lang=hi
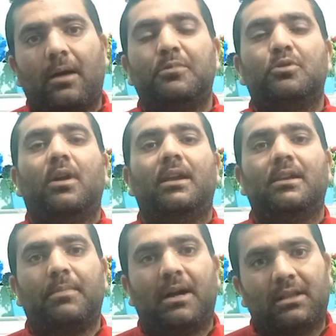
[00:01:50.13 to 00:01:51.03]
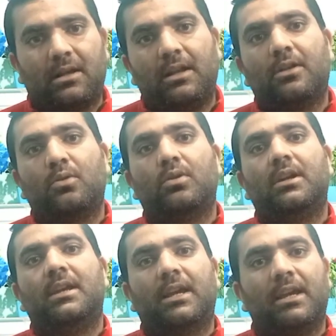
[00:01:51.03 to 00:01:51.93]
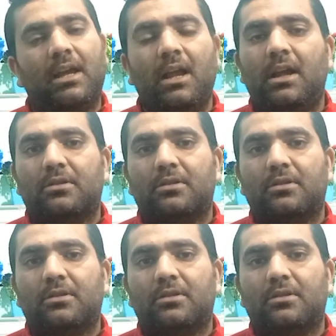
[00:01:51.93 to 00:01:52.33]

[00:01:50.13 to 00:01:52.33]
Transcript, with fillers: अब जो है ये बात क्लियर हो गई है कि